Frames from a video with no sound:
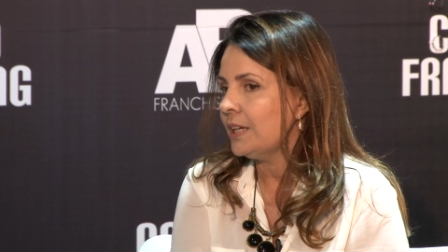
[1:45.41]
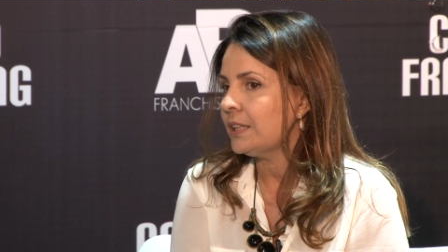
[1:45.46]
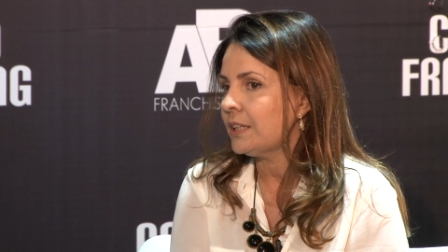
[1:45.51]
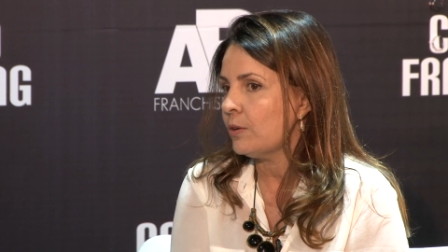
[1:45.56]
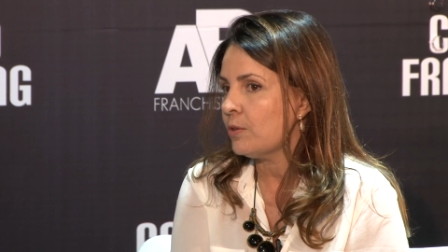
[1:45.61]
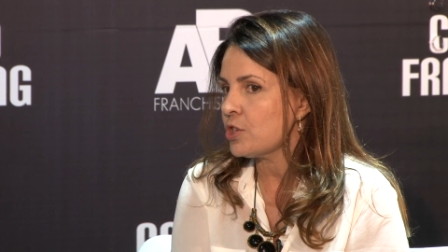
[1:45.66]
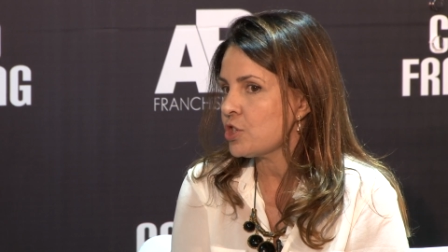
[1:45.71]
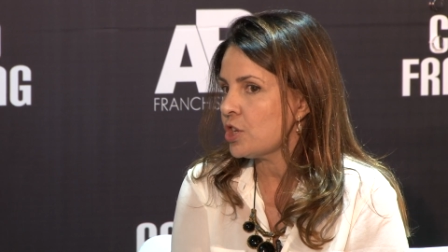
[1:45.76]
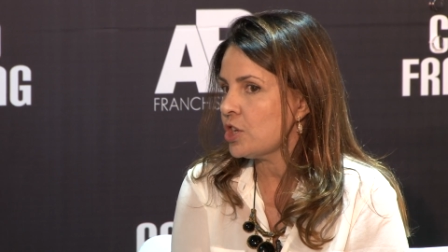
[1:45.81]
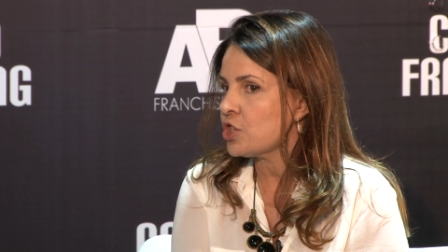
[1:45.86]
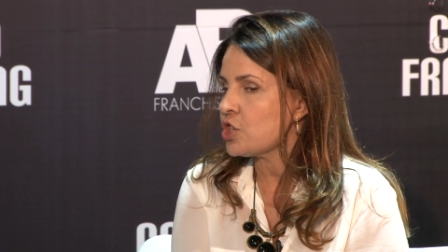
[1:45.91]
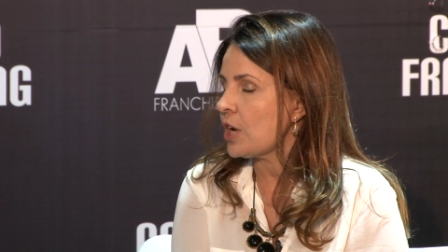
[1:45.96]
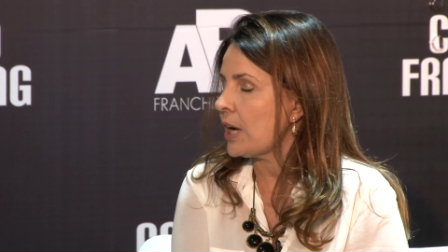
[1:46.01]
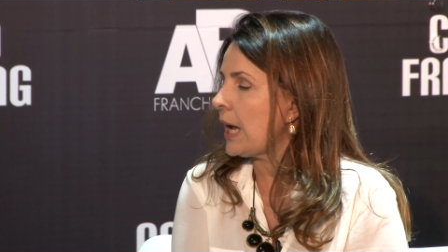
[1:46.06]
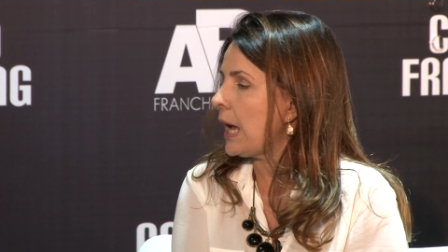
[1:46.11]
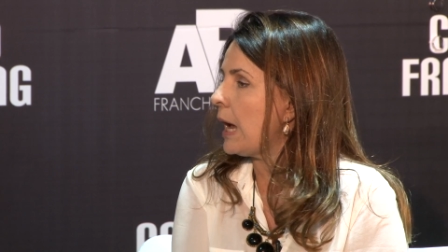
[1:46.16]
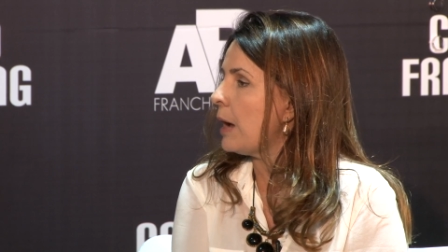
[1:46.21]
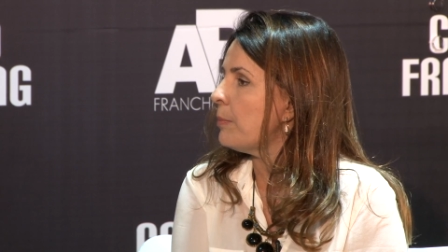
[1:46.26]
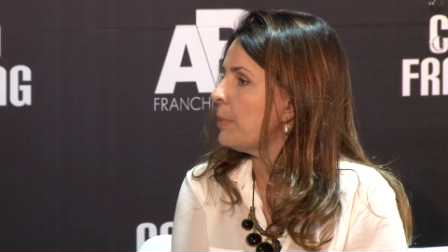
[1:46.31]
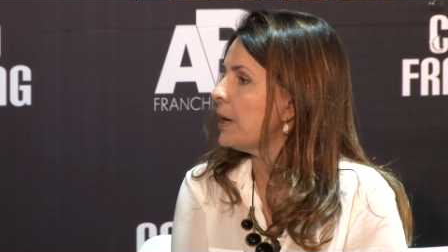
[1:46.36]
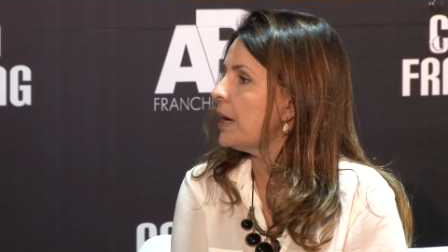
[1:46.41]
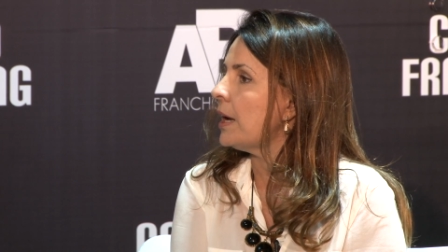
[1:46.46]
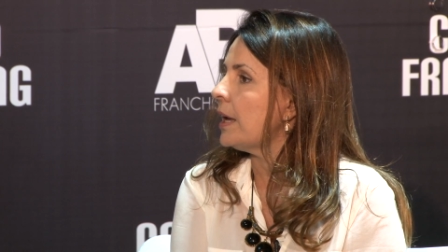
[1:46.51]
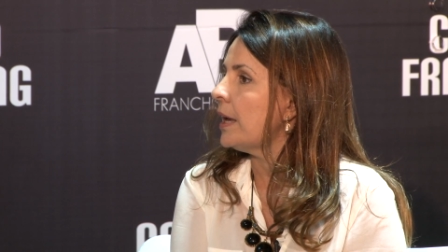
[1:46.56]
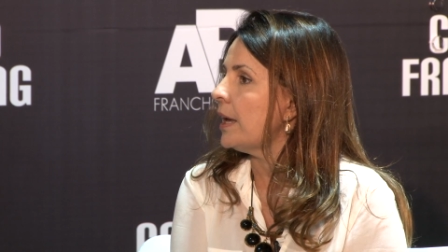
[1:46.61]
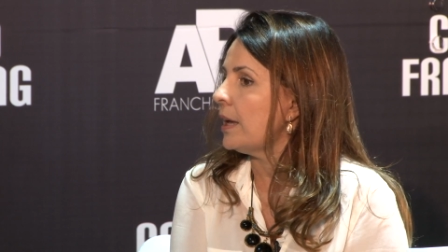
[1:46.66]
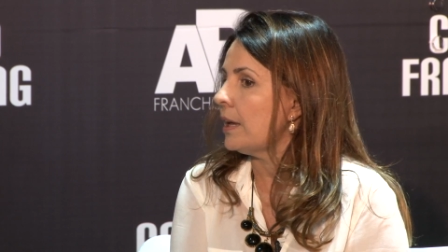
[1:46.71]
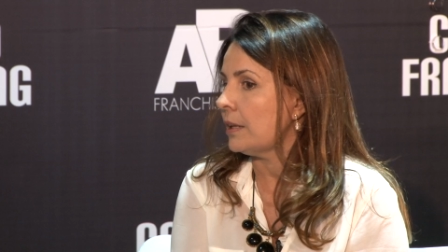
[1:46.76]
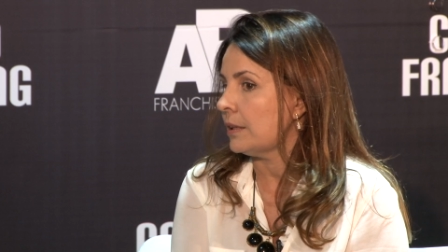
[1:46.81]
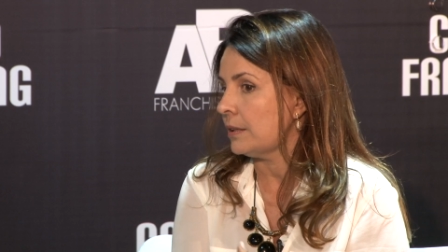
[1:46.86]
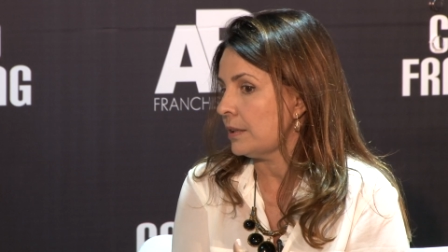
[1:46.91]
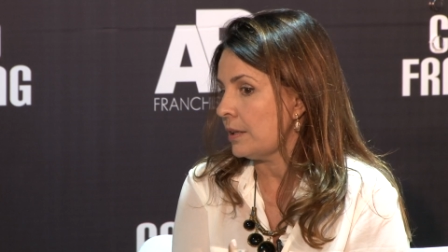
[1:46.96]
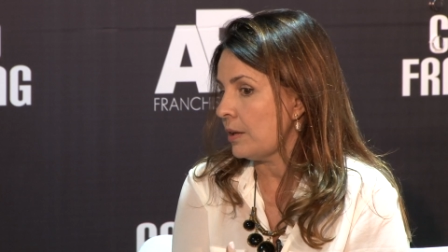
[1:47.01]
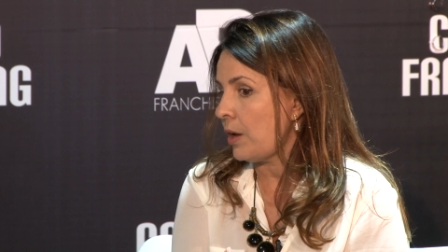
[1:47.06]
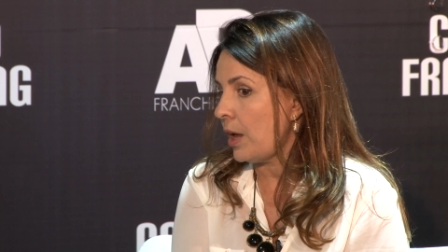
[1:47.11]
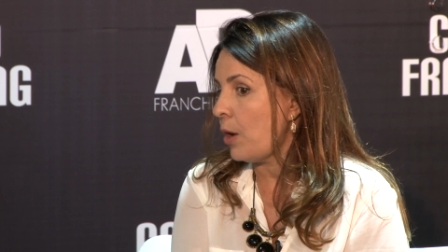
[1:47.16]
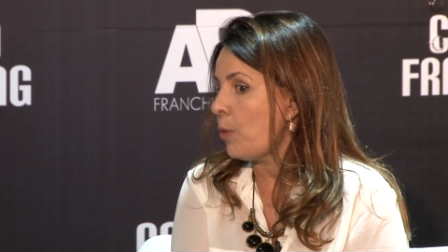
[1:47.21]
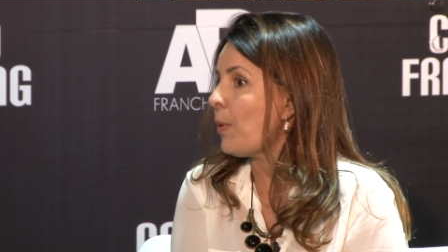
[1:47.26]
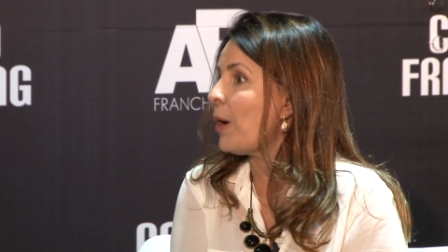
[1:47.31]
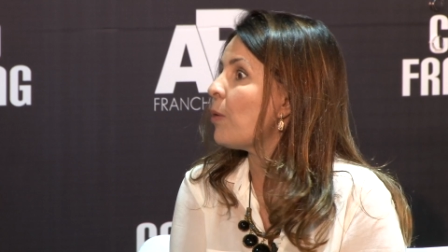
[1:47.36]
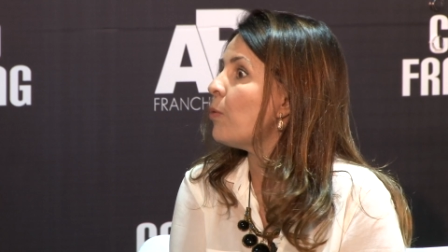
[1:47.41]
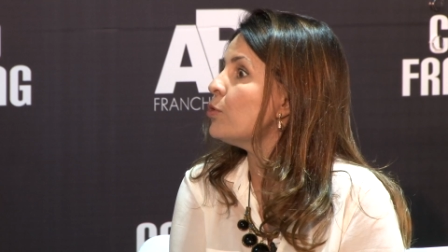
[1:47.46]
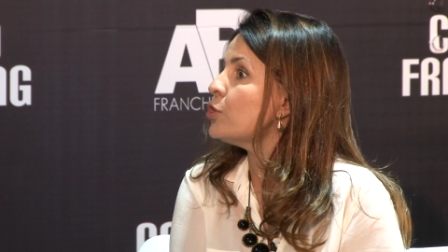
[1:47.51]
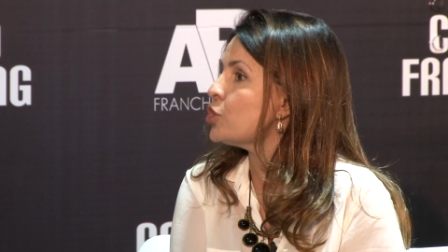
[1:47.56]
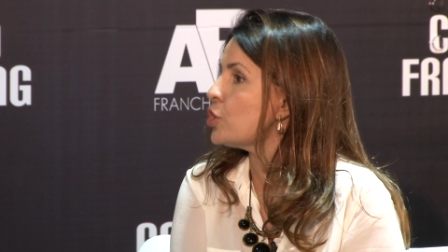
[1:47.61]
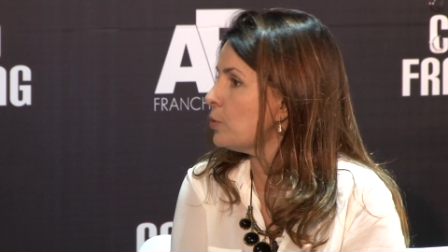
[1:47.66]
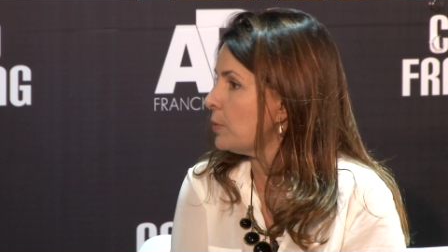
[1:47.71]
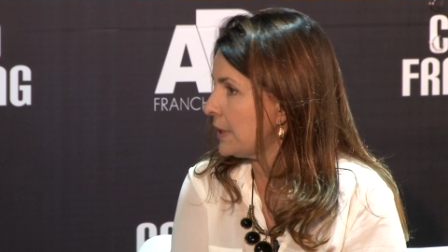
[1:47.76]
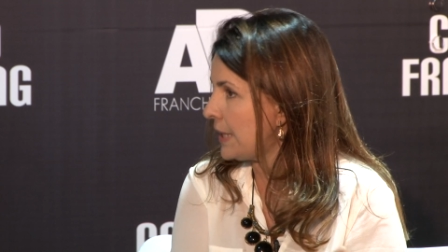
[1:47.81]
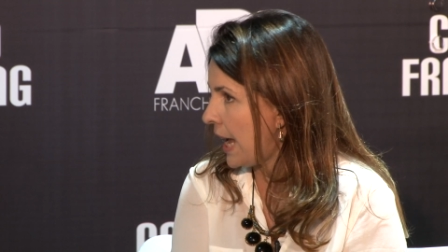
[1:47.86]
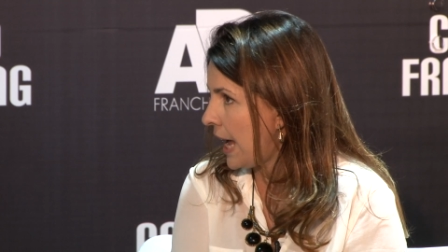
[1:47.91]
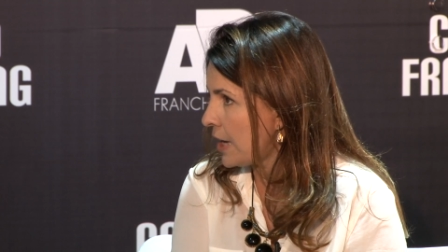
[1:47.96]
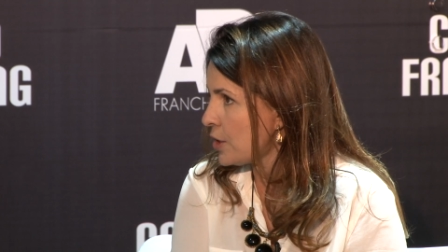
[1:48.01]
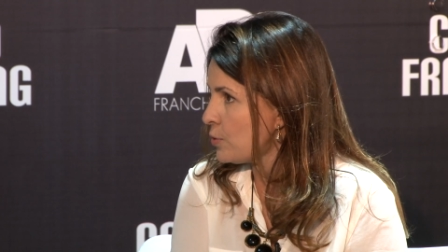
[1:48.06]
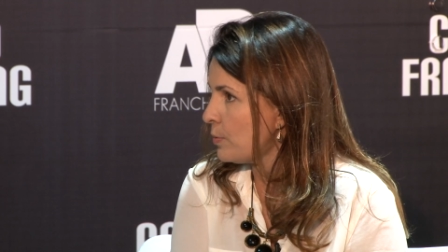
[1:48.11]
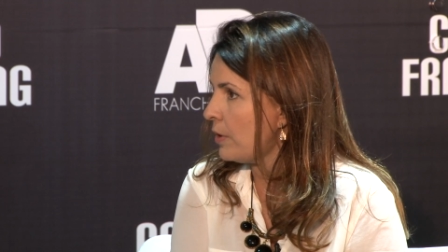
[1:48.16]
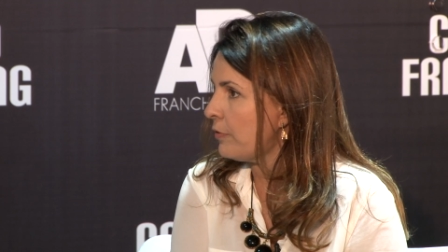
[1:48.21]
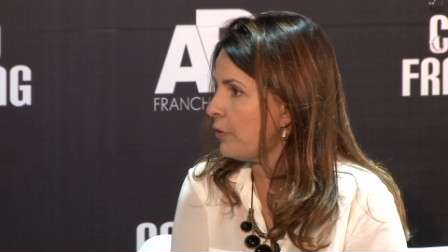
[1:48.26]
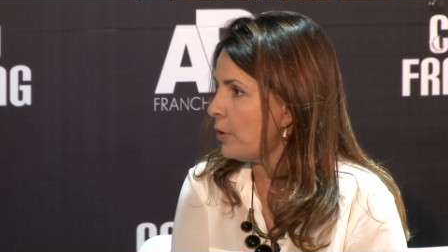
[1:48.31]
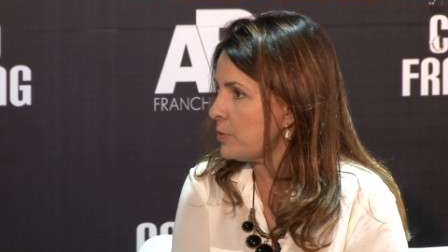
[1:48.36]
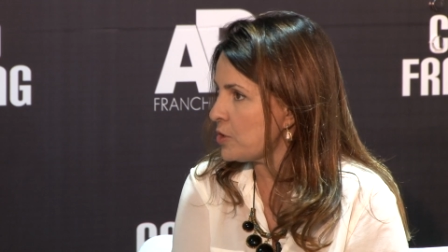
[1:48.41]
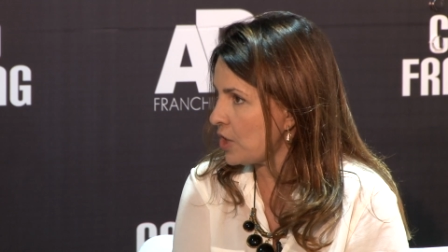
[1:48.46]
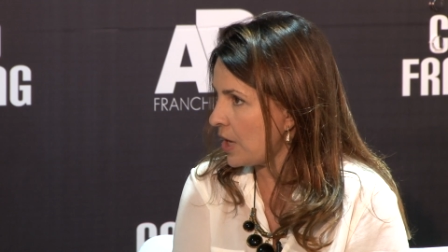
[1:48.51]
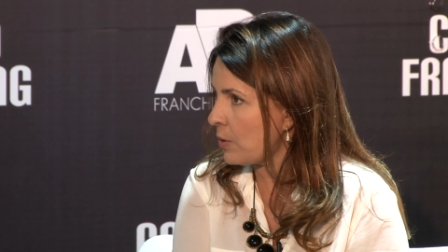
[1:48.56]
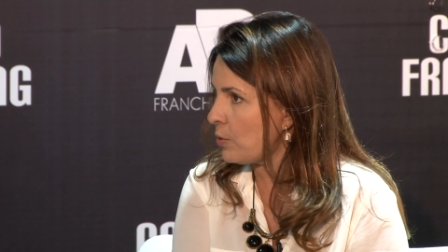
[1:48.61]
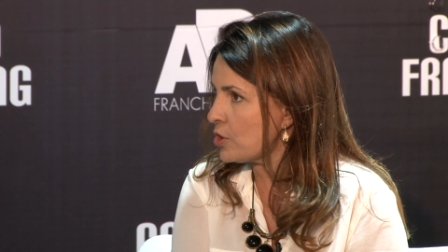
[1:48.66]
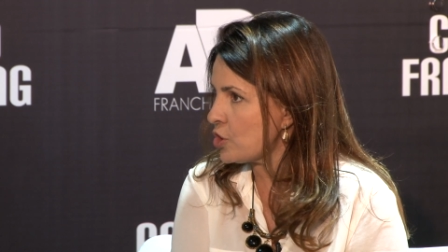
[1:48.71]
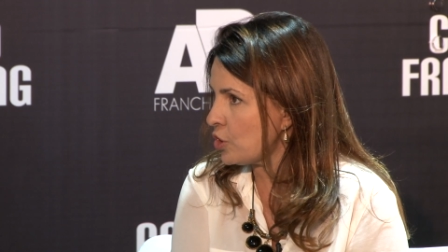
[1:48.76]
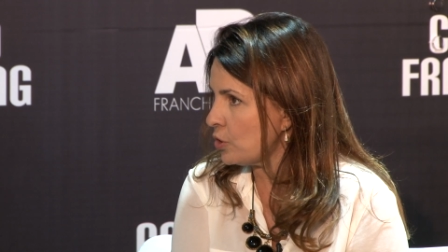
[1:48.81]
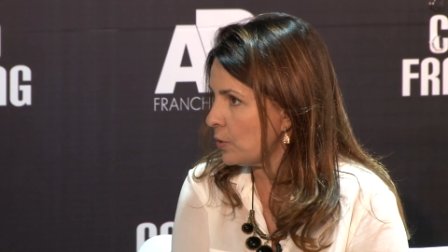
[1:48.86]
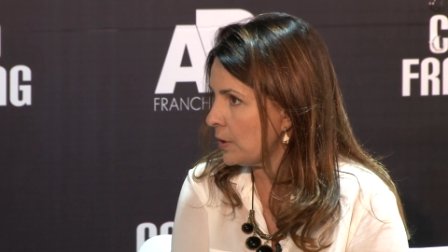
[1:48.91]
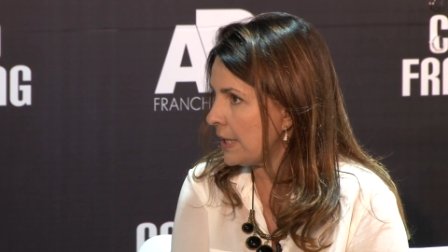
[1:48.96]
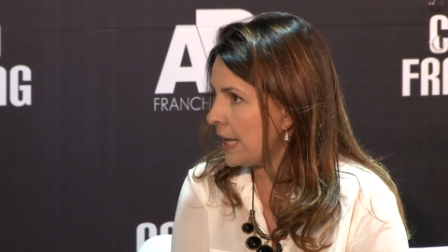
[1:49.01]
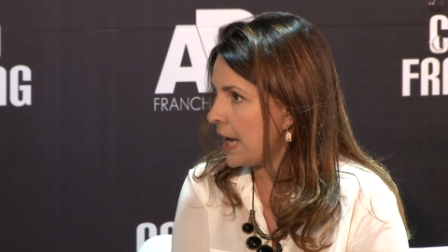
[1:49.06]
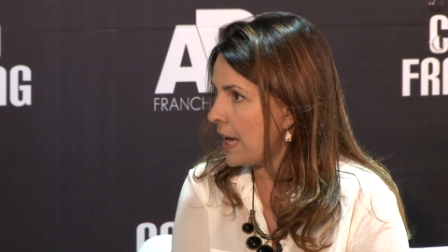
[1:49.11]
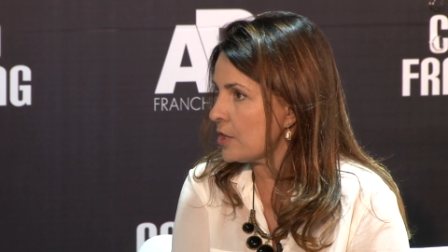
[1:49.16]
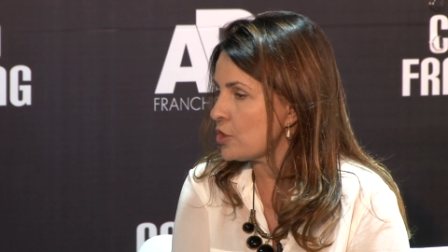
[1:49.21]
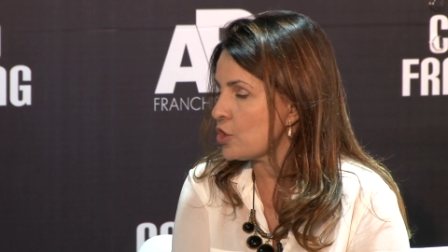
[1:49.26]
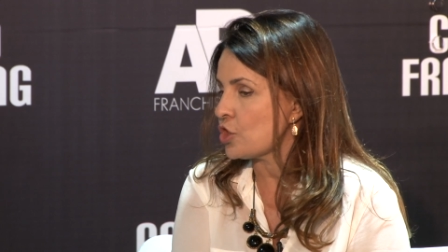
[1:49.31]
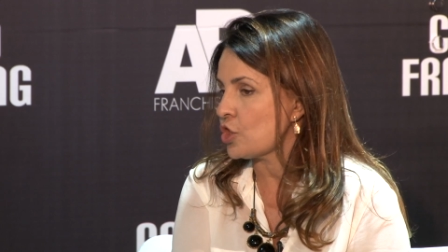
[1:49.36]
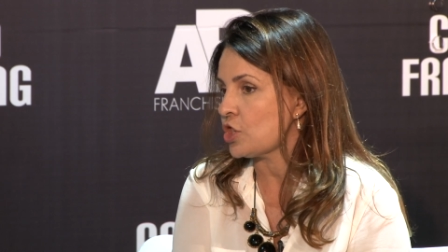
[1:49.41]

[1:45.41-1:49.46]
Então a gente acaba é, é uma continuidade, uma forma de dar continuidade.